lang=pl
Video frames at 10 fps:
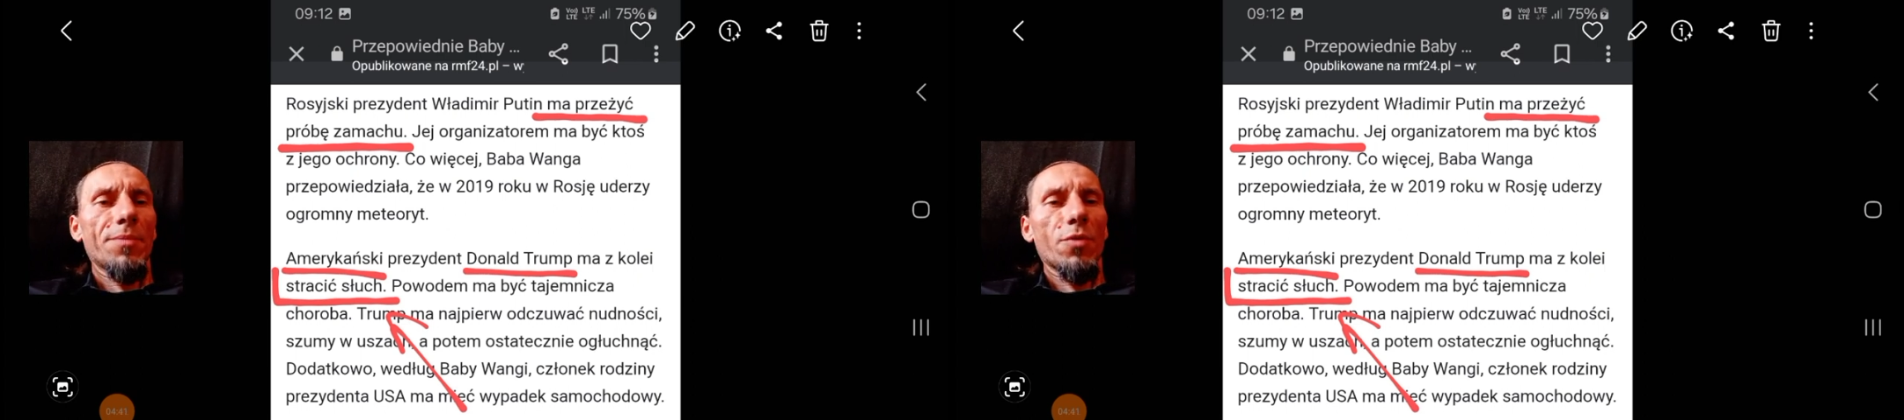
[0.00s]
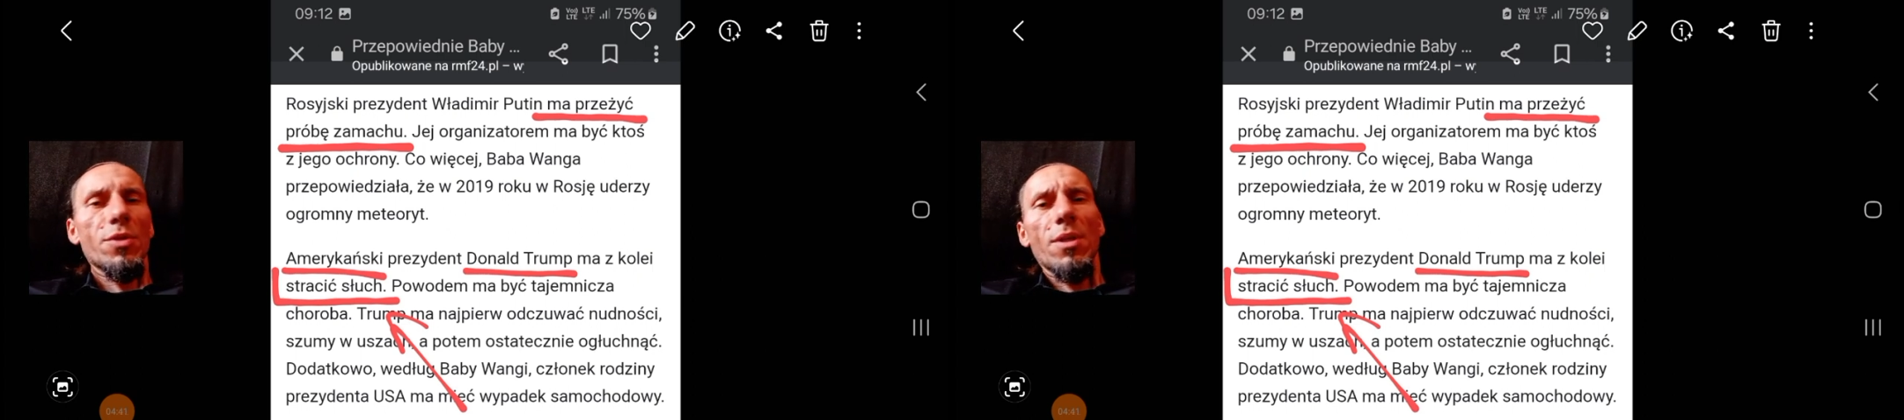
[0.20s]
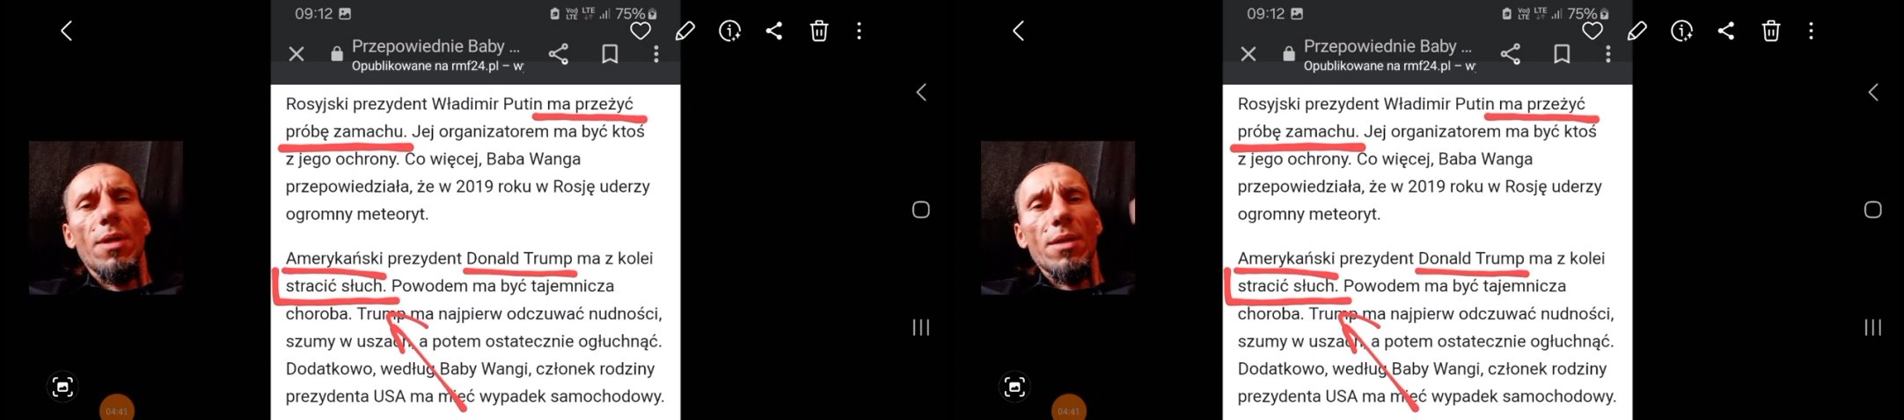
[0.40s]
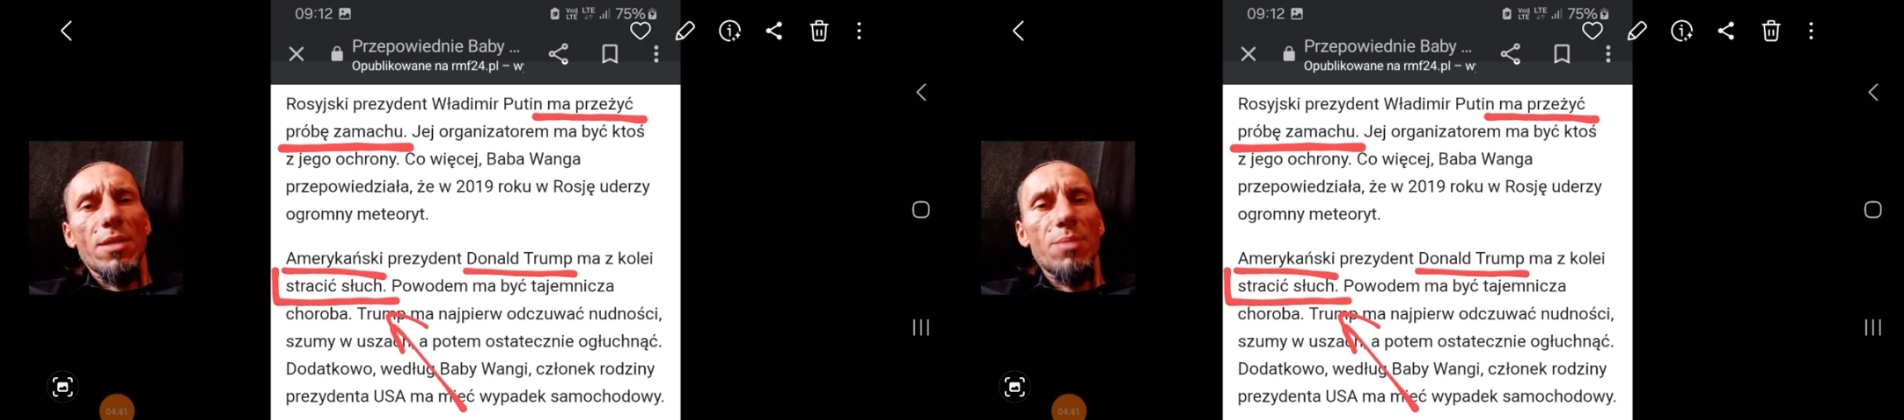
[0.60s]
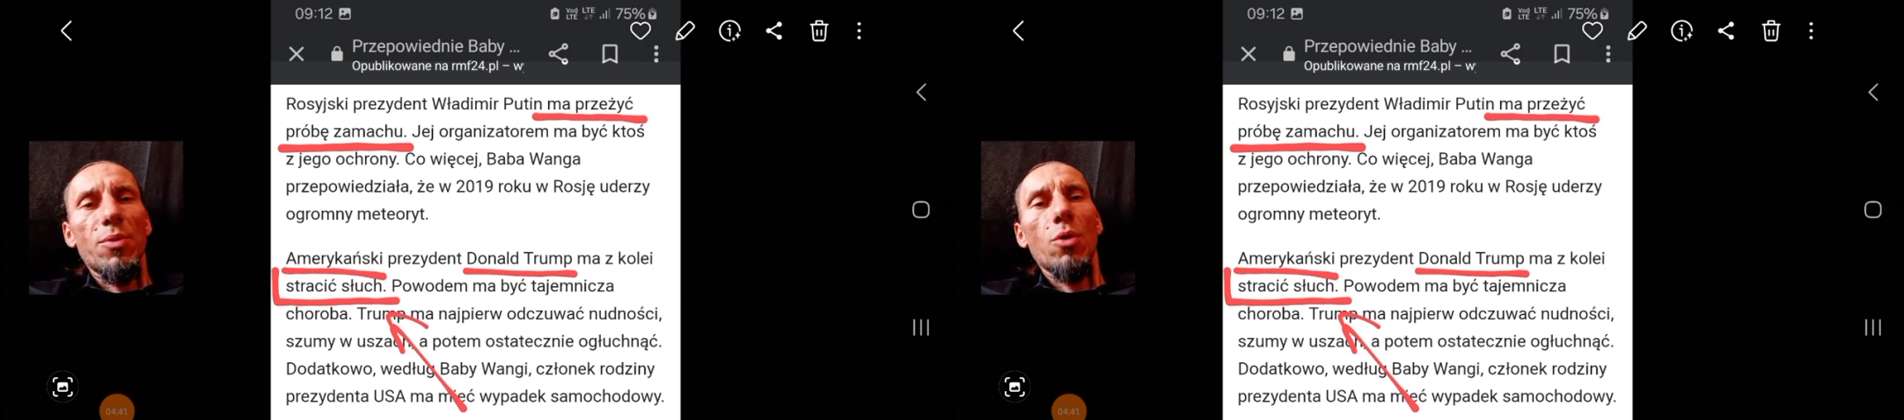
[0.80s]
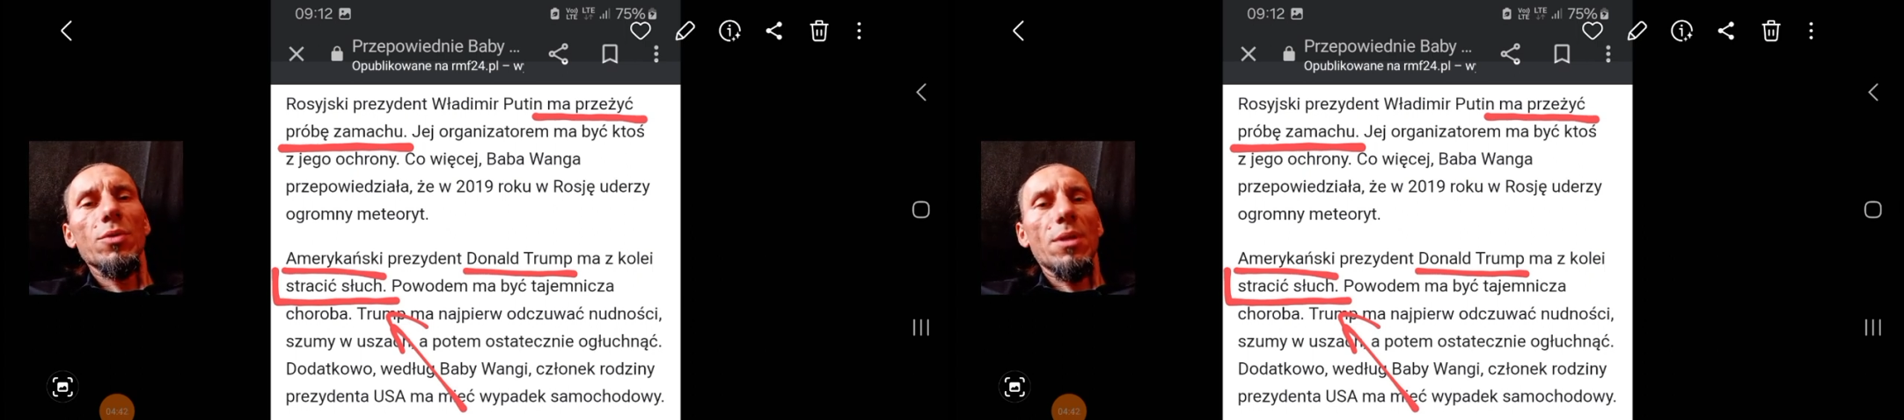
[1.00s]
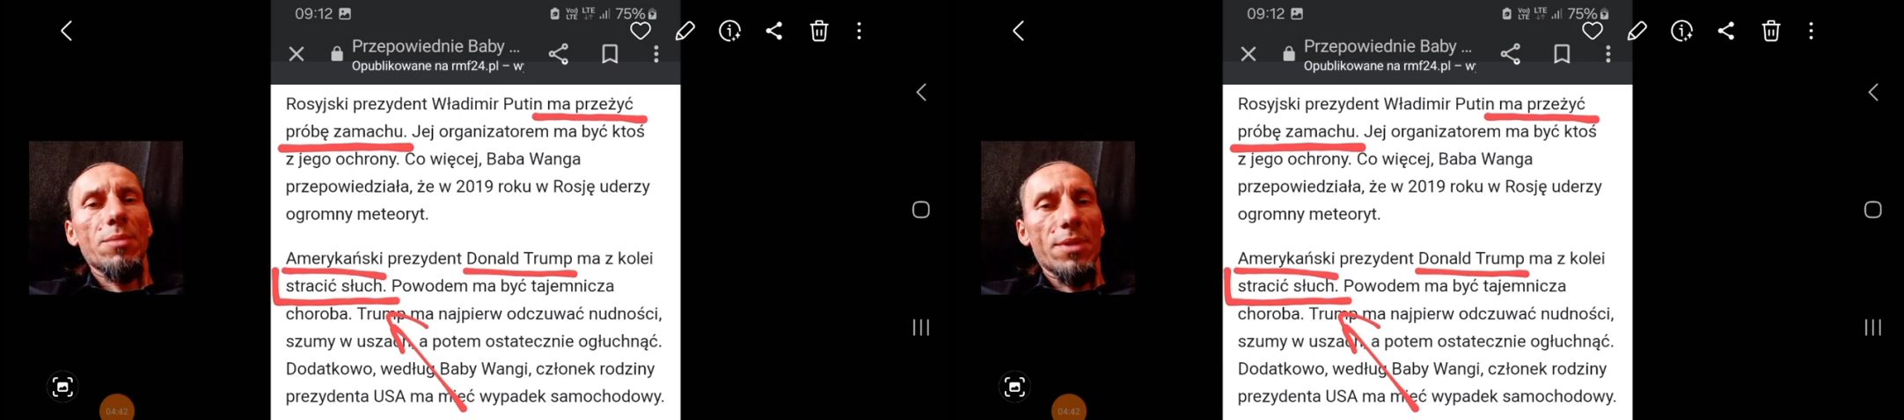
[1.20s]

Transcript: Te wszystkie akcje z prądem,